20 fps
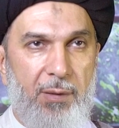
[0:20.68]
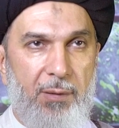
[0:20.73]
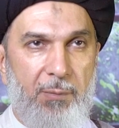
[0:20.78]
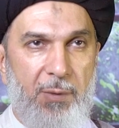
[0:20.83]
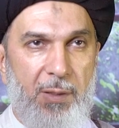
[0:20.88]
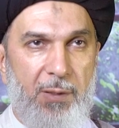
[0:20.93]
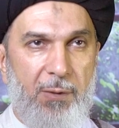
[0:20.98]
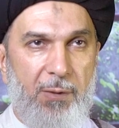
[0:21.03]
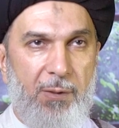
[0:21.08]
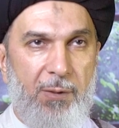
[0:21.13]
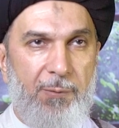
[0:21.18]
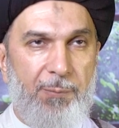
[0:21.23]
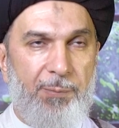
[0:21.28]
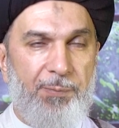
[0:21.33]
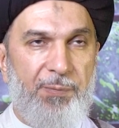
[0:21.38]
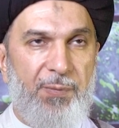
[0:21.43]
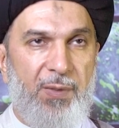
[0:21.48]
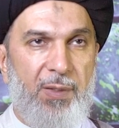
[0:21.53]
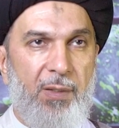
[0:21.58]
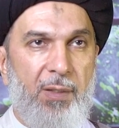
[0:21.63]
البحث
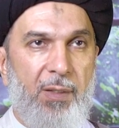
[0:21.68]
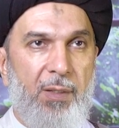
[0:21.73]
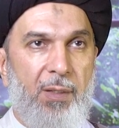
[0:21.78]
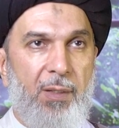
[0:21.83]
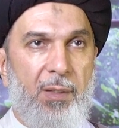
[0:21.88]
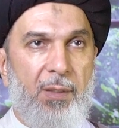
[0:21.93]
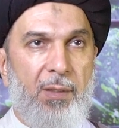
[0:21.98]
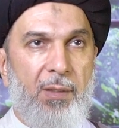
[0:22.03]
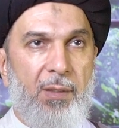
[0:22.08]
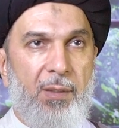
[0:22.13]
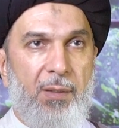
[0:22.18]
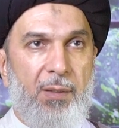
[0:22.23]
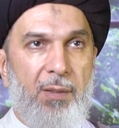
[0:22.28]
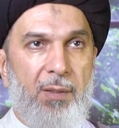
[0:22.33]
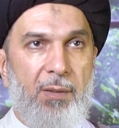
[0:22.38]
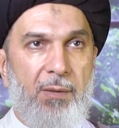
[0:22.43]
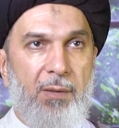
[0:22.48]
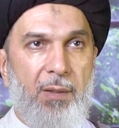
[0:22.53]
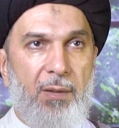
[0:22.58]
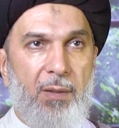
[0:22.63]

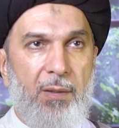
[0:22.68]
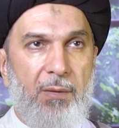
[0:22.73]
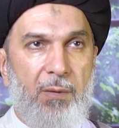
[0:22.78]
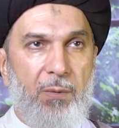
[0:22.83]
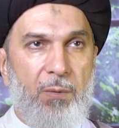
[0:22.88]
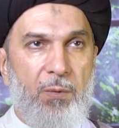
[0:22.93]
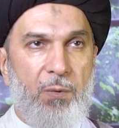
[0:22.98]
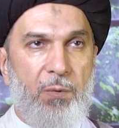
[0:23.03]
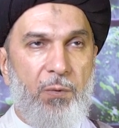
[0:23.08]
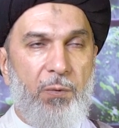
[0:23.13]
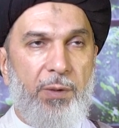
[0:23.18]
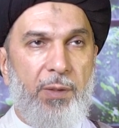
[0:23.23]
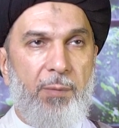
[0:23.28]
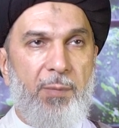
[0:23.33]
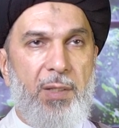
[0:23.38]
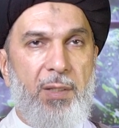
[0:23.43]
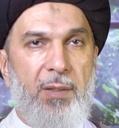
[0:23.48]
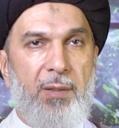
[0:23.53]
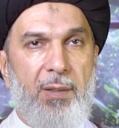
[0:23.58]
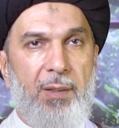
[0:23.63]
إننا نخوض
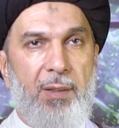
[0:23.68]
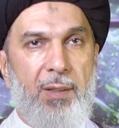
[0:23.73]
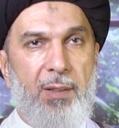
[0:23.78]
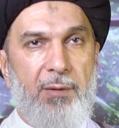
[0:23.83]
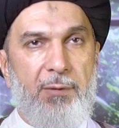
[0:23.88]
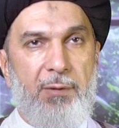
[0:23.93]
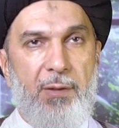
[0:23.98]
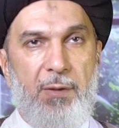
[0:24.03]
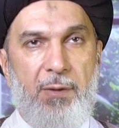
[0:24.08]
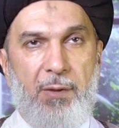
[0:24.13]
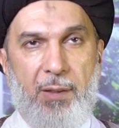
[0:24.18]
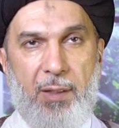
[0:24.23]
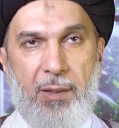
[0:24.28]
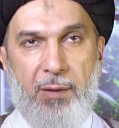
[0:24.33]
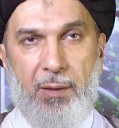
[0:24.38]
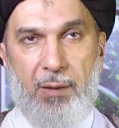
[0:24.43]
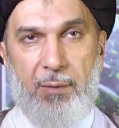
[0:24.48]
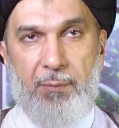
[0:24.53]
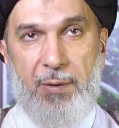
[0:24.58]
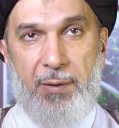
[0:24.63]
غمار الحديث
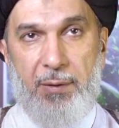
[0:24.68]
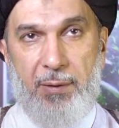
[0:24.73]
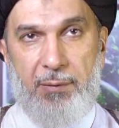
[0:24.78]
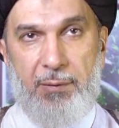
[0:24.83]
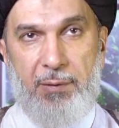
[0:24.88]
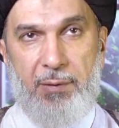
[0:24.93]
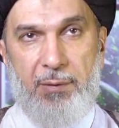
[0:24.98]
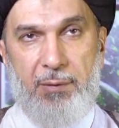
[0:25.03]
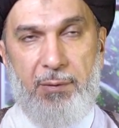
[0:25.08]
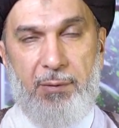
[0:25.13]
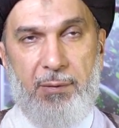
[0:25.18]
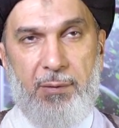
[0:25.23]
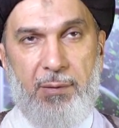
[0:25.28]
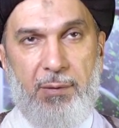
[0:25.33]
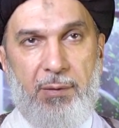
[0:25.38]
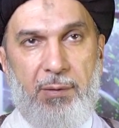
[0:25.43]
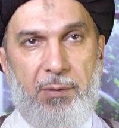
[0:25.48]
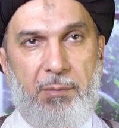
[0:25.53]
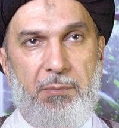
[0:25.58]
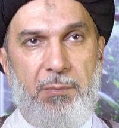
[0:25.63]
عن المرأة
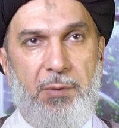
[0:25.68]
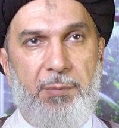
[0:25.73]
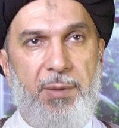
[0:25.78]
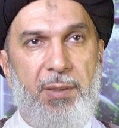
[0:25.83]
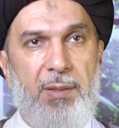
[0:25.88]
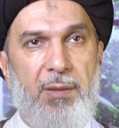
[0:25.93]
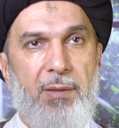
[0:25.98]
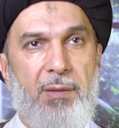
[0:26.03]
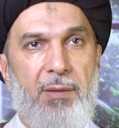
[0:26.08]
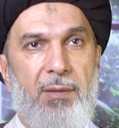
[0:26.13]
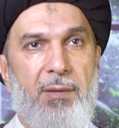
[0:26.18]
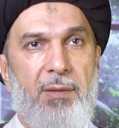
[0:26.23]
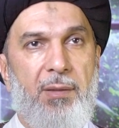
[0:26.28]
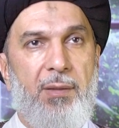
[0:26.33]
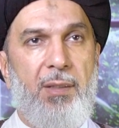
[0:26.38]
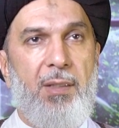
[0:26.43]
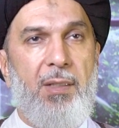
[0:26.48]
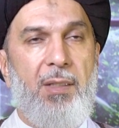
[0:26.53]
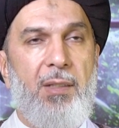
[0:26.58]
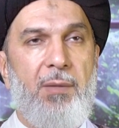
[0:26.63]
بما
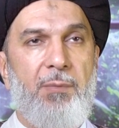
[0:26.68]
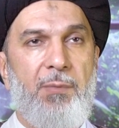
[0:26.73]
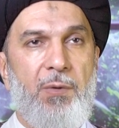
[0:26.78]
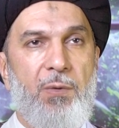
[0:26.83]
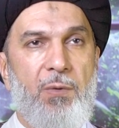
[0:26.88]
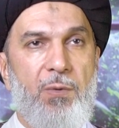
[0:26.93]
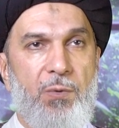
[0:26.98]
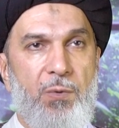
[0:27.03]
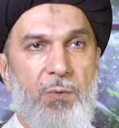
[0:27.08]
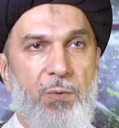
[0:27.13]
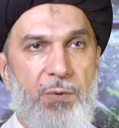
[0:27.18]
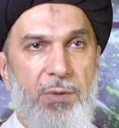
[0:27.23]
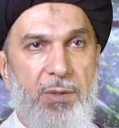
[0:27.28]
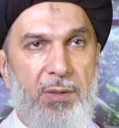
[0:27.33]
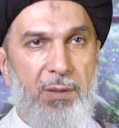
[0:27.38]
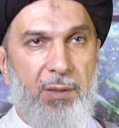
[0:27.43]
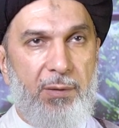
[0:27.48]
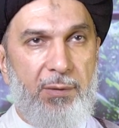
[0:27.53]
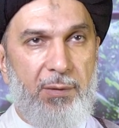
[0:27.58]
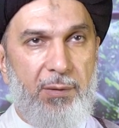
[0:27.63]
لها من
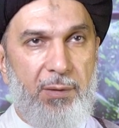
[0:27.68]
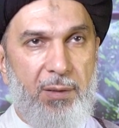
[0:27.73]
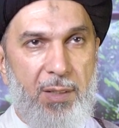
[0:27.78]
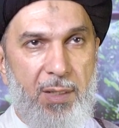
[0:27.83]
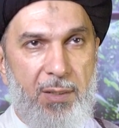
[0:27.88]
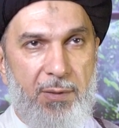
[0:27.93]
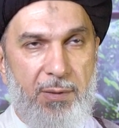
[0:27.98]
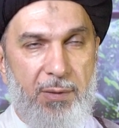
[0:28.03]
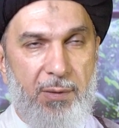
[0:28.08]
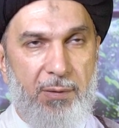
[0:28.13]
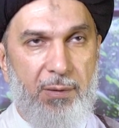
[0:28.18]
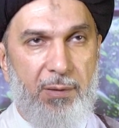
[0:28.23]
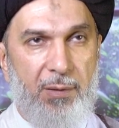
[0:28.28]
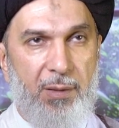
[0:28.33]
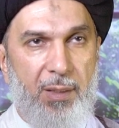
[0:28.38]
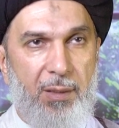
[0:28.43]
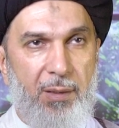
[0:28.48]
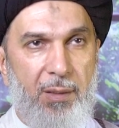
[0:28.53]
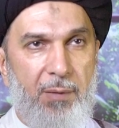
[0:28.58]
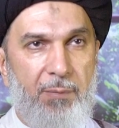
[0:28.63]
خصوصية خاصة
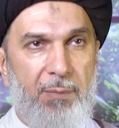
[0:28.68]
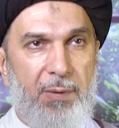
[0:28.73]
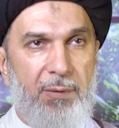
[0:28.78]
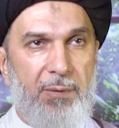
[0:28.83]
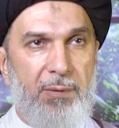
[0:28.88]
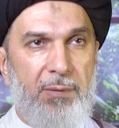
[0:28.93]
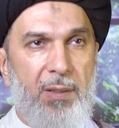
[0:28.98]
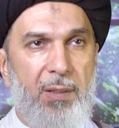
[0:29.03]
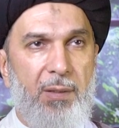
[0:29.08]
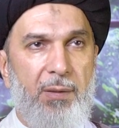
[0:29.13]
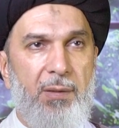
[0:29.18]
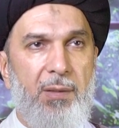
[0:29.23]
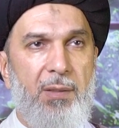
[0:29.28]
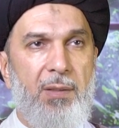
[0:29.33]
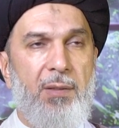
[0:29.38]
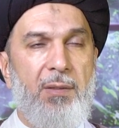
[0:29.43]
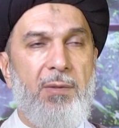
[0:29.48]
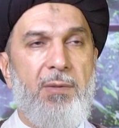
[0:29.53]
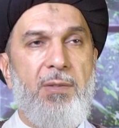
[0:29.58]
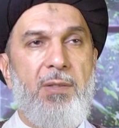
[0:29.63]
على مر
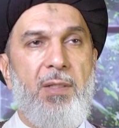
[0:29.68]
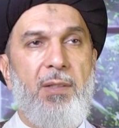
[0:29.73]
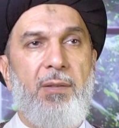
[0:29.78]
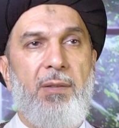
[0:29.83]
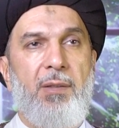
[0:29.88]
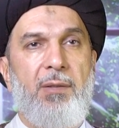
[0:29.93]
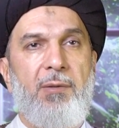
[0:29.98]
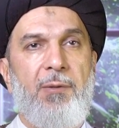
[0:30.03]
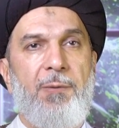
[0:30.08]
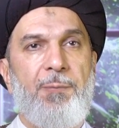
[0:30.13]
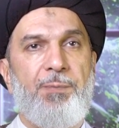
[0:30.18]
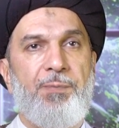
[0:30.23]
تاريخ الإنسانية.